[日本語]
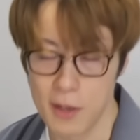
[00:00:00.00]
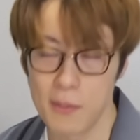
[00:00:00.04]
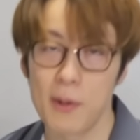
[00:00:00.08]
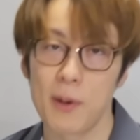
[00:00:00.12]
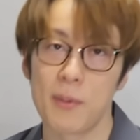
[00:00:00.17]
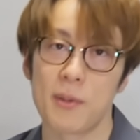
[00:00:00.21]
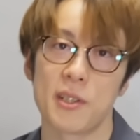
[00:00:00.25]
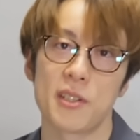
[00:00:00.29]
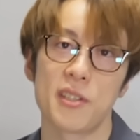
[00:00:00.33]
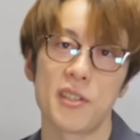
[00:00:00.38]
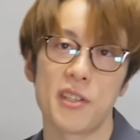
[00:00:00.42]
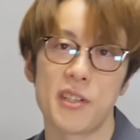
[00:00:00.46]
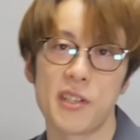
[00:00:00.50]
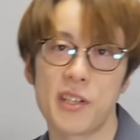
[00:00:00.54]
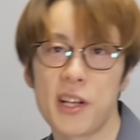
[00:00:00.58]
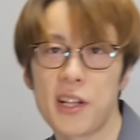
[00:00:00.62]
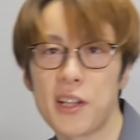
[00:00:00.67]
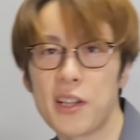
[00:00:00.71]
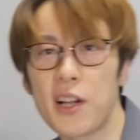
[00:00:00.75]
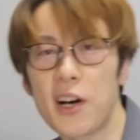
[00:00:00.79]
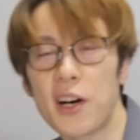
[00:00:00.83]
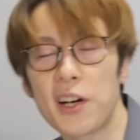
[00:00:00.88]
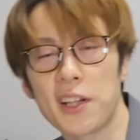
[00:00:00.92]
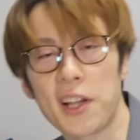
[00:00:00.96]
まあ別に家
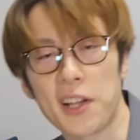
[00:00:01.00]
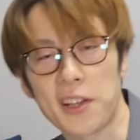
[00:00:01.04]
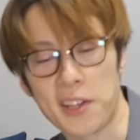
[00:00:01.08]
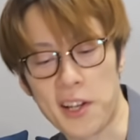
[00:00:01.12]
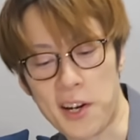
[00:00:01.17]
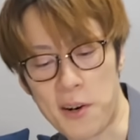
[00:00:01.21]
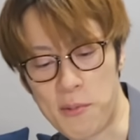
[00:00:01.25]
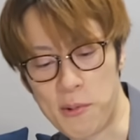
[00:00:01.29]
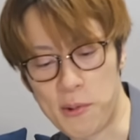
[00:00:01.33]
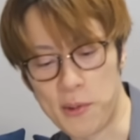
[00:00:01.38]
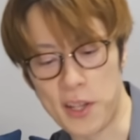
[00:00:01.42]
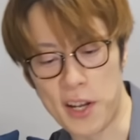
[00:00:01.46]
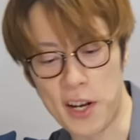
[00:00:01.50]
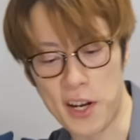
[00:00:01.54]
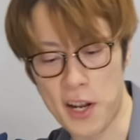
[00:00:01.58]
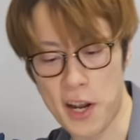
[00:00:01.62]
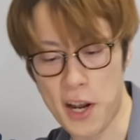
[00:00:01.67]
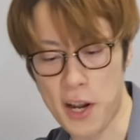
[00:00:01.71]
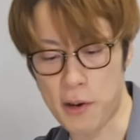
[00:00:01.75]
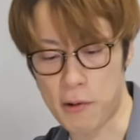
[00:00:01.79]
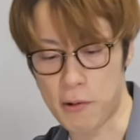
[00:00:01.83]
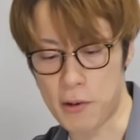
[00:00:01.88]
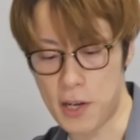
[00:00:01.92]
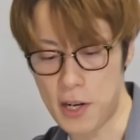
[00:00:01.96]
の中だったら問題
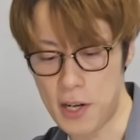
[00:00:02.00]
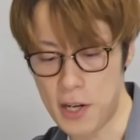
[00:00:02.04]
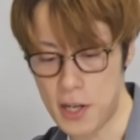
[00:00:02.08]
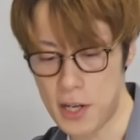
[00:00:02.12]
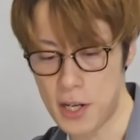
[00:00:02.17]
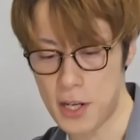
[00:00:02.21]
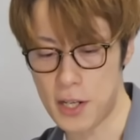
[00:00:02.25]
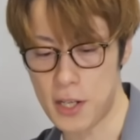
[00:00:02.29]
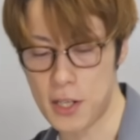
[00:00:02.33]
ないよな。